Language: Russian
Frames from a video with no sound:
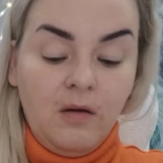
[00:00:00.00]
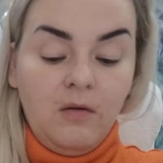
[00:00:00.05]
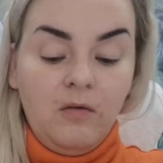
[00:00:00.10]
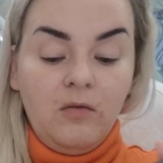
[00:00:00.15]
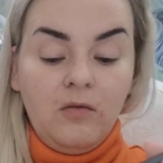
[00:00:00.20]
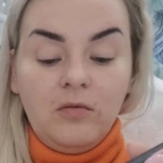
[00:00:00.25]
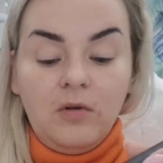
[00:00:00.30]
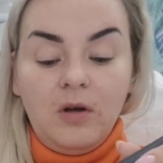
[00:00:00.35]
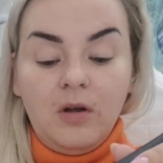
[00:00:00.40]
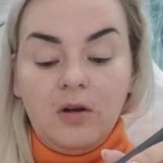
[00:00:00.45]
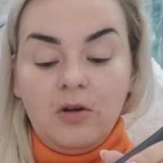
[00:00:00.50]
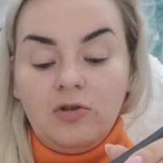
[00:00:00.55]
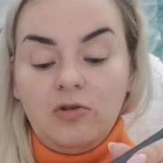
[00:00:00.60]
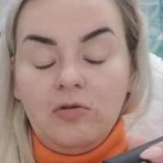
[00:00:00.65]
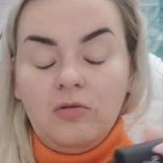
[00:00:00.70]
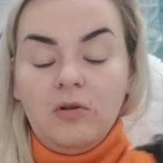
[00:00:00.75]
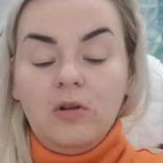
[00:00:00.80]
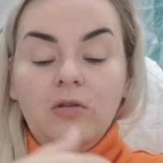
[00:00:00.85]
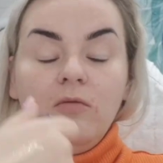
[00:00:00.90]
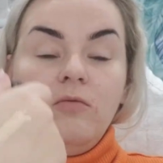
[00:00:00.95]
Он
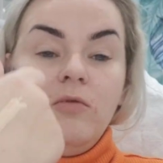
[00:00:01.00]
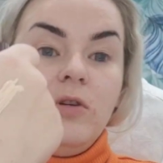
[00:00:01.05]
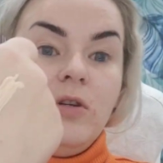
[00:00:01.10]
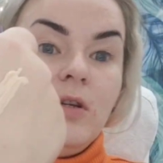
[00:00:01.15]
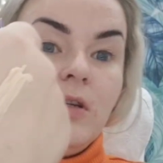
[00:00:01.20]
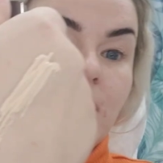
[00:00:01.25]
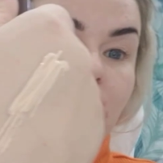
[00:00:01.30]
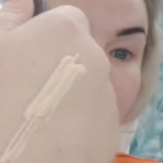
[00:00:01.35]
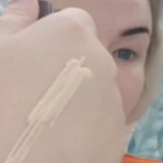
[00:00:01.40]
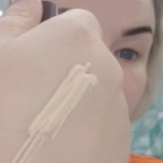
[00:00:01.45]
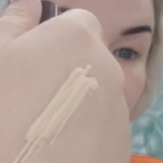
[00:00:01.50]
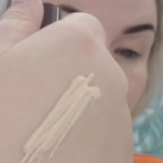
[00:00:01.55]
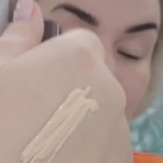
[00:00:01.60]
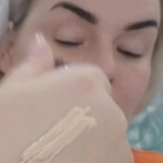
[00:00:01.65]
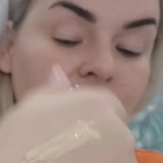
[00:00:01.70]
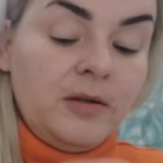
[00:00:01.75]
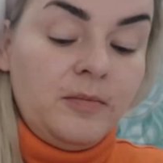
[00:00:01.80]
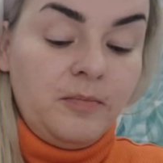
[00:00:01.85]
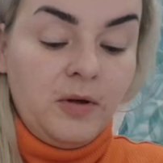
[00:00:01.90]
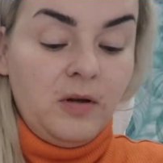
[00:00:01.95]
хорошо наносится. В
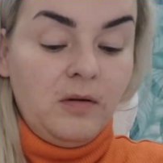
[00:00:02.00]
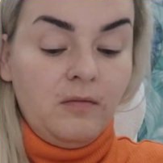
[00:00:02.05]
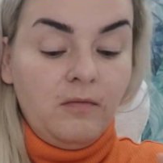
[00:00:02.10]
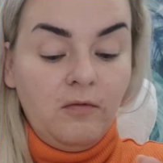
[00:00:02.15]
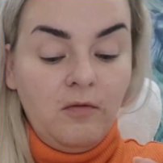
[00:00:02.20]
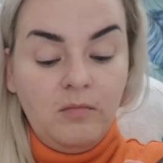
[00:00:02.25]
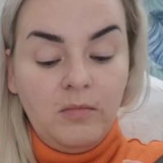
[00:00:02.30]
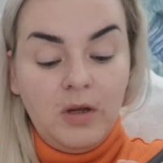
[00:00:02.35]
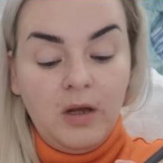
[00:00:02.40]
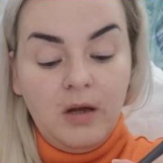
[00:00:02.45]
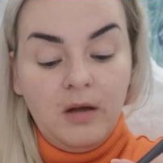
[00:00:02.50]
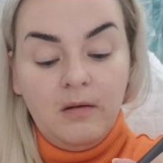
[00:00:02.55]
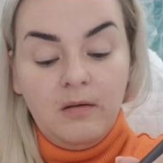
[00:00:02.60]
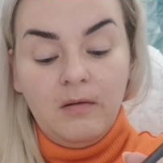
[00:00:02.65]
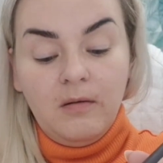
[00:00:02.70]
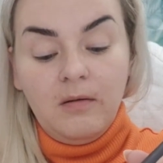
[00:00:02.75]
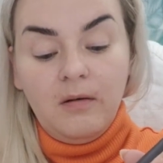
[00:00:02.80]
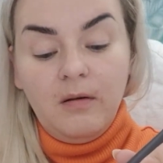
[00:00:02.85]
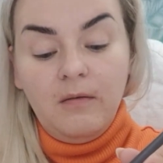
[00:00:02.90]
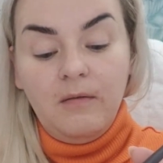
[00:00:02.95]
принципе, его мне
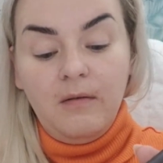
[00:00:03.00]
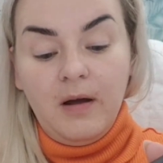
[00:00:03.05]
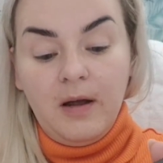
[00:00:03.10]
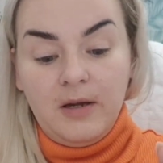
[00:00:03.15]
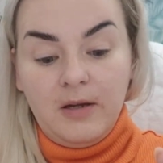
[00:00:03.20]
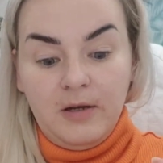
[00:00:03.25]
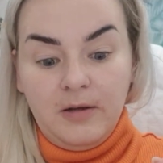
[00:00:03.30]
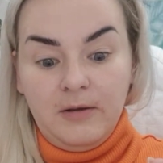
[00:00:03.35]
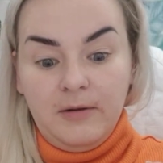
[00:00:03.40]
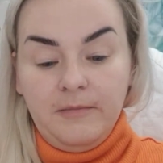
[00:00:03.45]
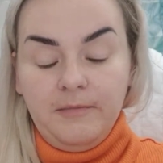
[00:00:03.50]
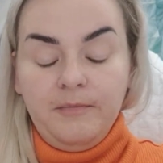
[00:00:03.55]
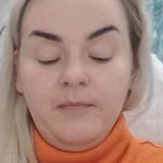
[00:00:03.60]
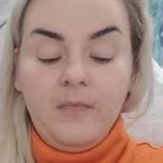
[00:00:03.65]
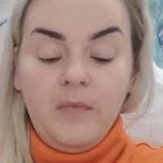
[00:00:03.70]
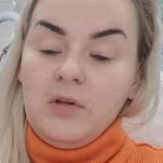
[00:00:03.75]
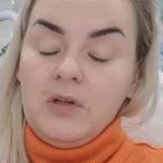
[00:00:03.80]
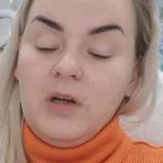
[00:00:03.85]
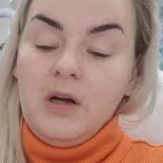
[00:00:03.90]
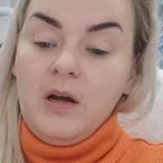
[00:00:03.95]
хватит.
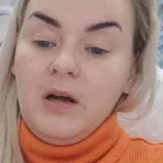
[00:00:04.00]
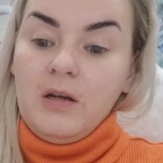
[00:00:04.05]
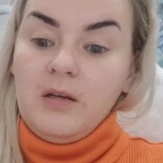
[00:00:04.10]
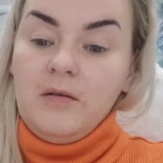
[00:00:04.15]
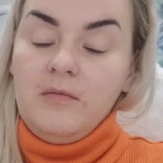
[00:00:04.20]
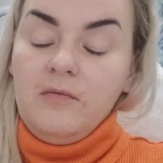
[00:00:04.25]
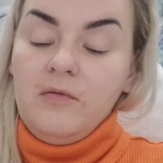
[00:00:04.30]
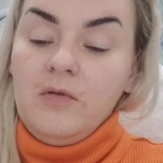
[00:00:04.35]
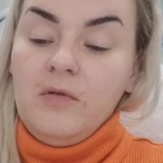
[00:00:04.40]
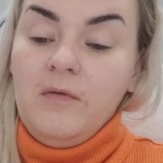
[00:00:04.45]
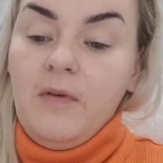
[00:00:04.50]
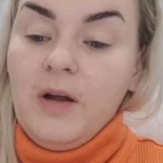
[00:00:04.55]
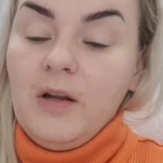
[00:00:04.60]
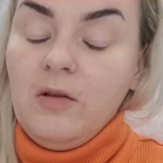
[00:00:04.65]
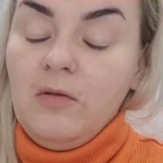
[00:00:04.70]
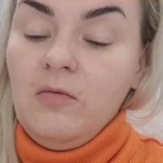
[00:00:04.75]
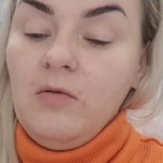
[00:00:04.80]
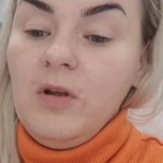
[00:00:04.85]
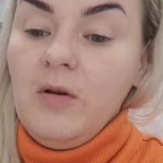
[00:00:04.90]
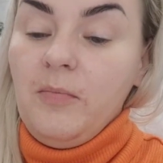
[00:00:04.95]
Заказываю два
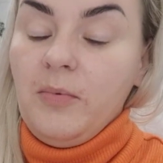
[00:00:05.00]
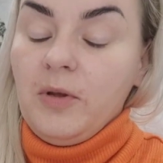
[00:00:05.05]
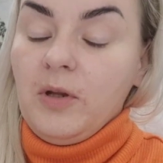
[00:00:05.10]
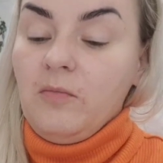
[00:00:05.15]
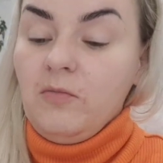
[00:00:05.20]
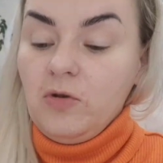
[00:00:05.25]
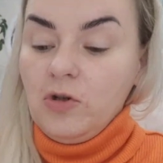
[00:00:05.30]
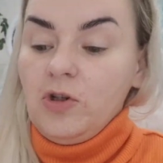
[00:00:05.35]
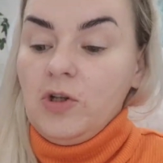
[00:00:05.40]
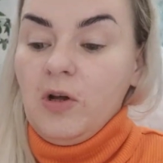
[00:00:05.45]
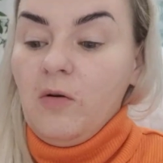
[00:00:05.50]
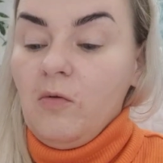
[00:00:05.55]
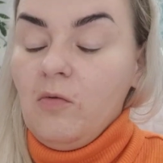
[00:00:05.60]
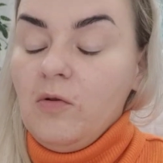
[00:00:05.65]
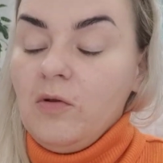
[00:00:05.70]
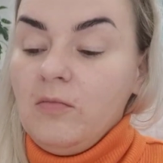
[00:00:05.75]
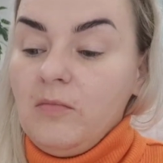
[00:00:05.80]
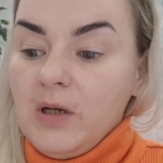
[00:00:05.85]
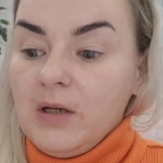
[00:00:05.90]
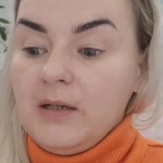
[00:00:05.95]
тона, потому что
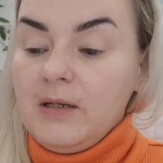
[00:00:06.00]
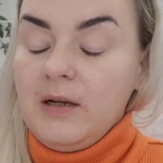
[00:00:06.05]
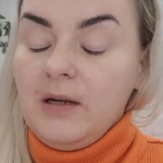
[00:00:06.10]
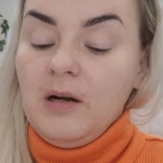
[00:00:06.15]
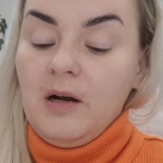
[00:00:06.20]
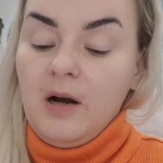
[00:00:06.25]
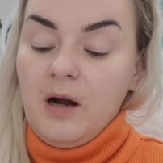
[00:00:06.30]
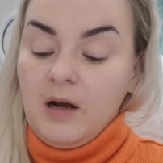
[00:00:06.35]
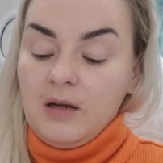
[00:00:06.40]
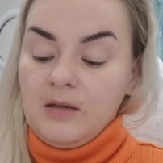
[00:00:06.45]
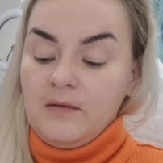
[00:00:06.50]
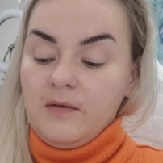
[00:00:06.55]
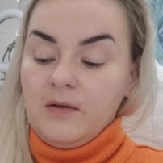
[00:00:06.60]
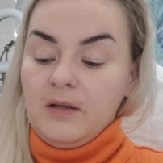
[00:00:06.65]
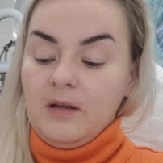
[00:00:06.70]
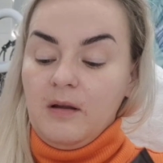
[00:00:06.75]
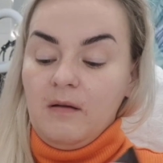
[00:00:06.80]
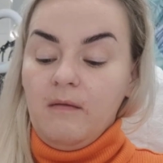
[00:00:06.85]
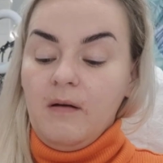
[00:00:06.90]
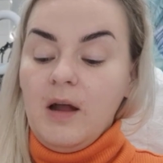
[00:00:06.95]
он мне слегка
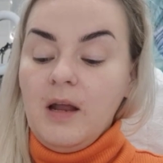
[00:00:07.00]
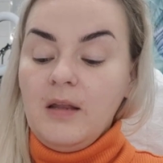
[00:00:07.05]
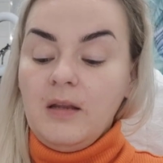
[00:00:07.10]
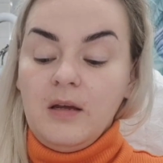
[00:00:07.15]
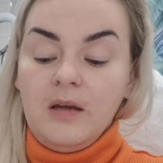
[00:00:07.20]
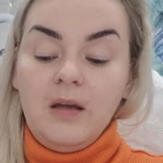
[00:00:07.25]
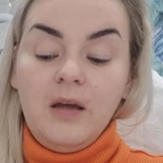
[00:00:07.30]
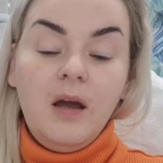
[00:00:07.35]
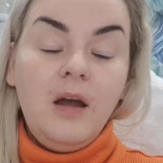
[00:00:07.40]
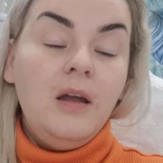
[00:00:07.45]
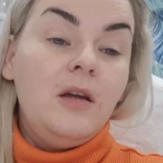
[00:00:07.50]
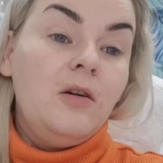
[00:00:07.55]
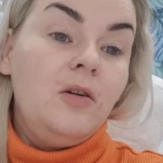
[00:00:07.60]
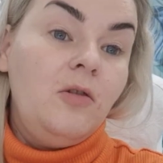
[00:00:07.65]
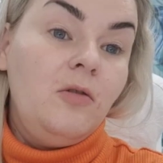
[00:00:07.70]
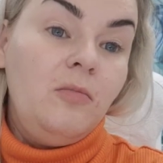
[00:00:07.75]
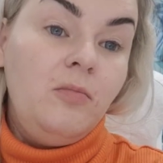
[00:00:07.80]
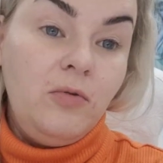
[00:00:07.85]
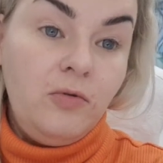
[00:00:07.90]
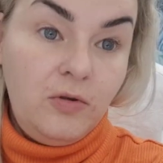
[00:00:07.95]
светловат, и я их
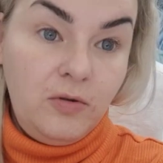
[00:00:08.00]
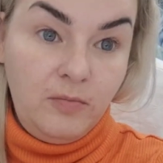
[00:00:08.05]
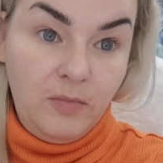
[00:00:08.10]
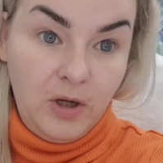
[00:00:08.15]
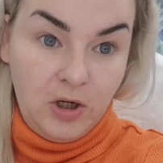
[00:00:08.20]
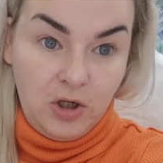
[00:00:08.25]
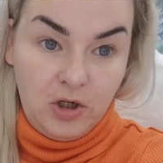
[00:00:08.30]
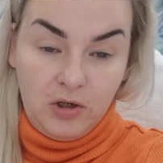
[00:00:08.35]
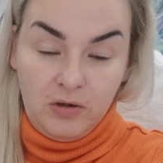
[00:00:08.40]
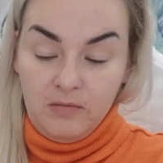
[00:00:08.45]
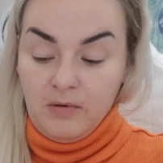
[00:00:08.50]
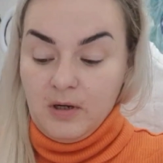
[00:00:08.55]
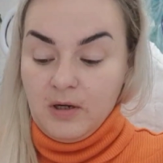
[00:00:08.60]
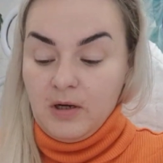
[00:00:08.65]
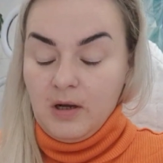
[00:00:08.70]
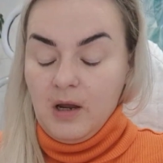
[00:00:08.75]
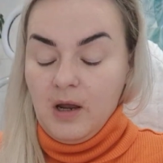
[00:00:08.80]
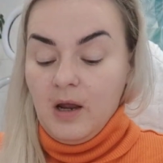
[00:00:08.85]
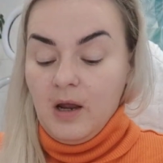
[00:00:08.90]
люблю смешивать